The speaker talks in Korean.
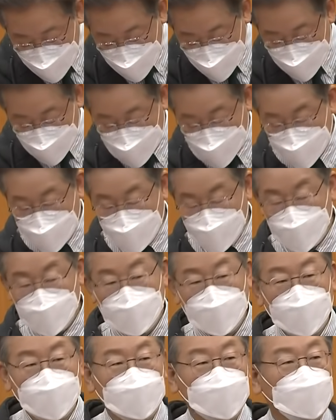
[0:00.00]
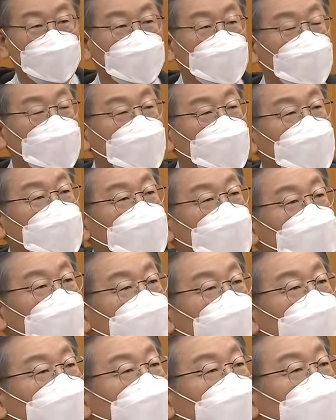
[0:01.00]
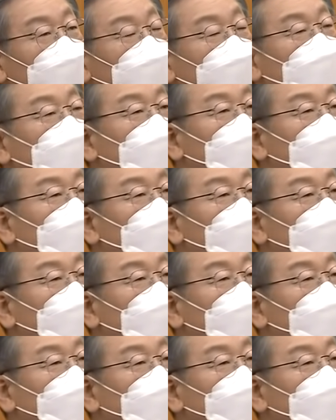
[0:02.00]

생각인데 이번에 왜 이걸 처리했냐.